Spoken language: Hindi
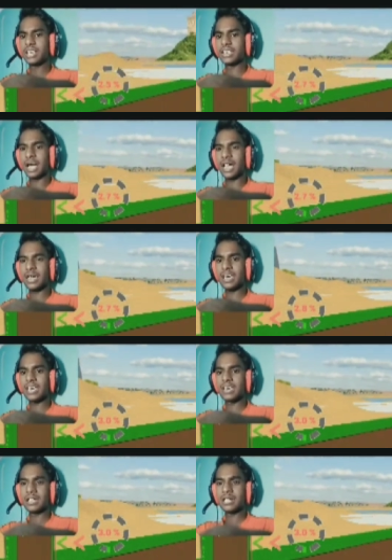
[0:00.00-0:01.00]
ये क्या है
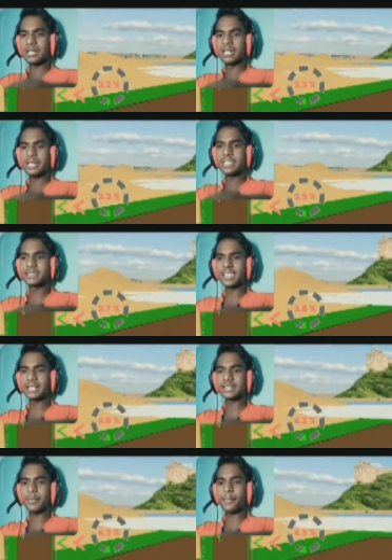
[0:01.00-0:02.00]

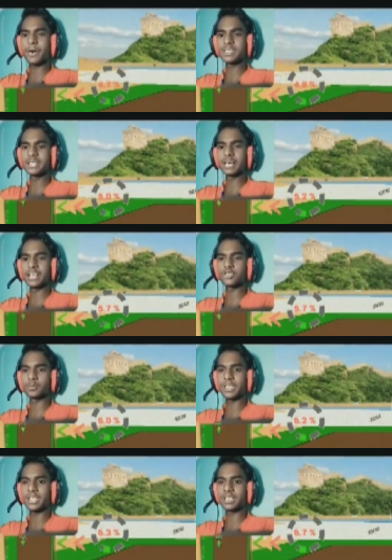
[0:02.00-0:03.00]
इसके लिए इतना हमें फर्जगिरी करने
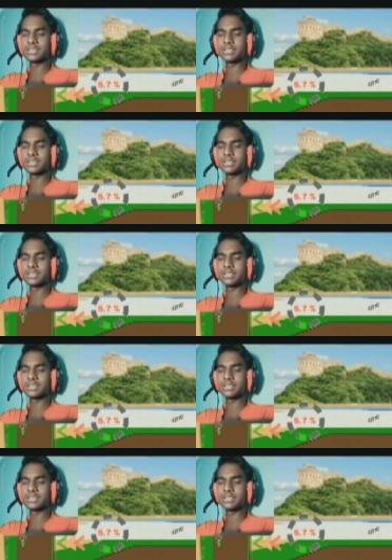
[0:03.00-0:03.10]
की जरूरत पड़ी